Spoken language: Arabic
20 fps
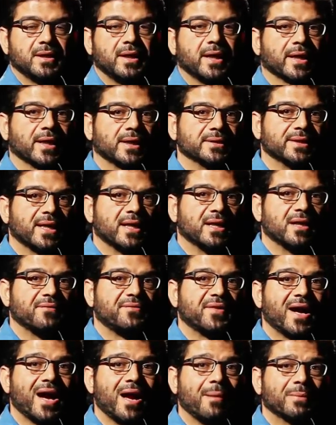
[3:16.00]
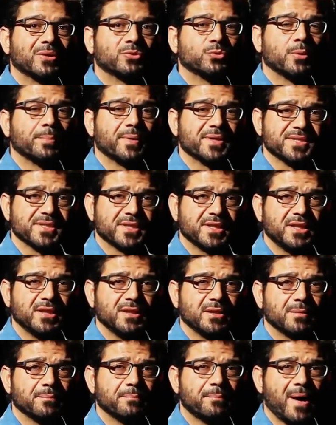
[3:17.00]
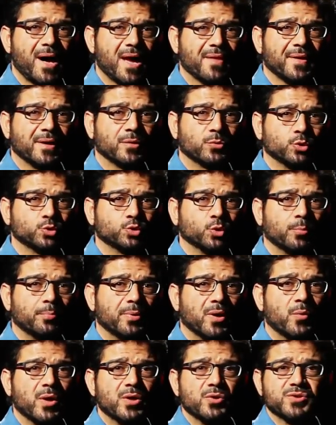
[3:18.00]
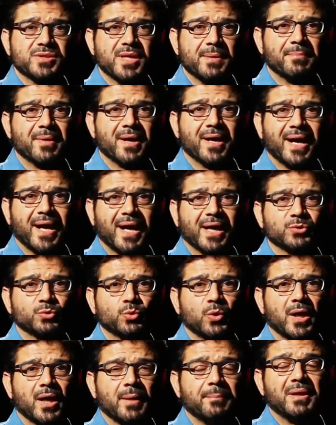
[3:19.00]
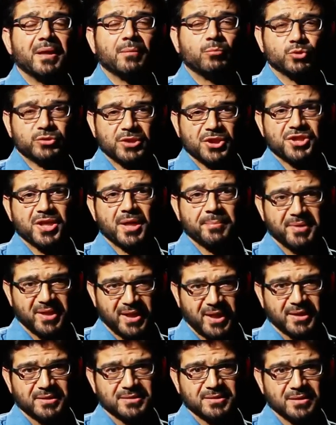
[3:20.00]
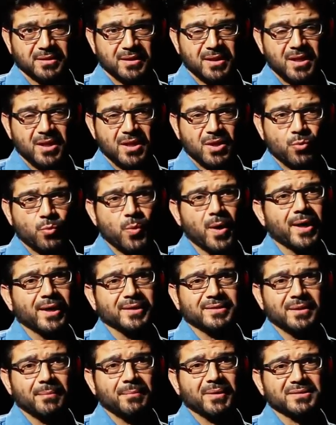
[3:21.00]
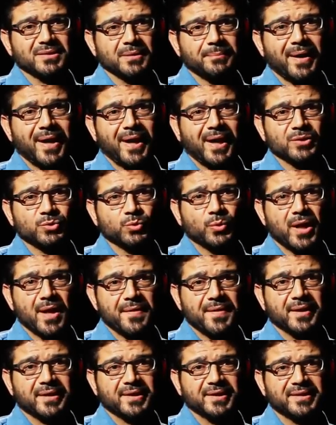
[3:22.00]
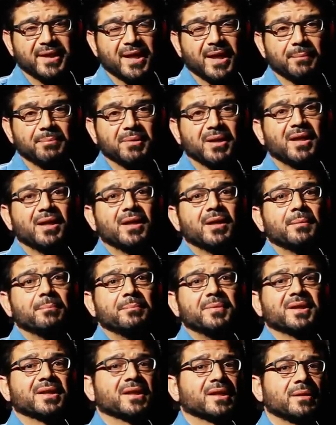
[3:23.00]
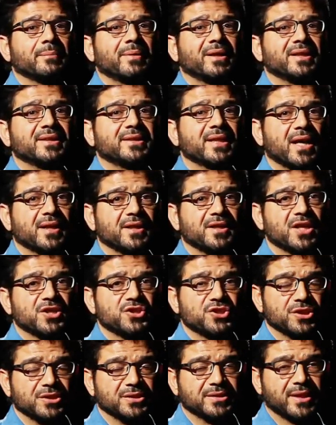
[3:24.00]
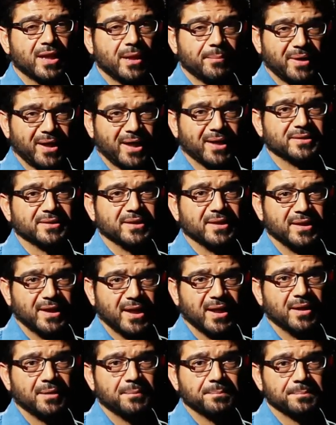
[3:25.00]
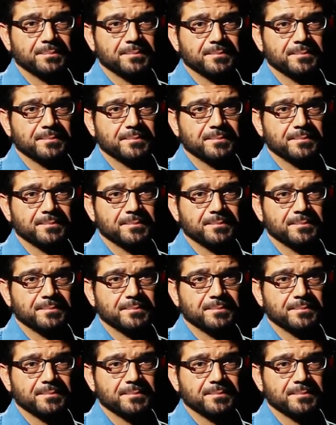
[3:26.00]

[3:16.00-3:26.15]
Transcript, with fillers: لقد ألف أحمد البصري بعض الكتب ويسمى أحدها بالمتشابهات وقد تم طباعة هذا الكتاب من قبل دار نشر تابعة له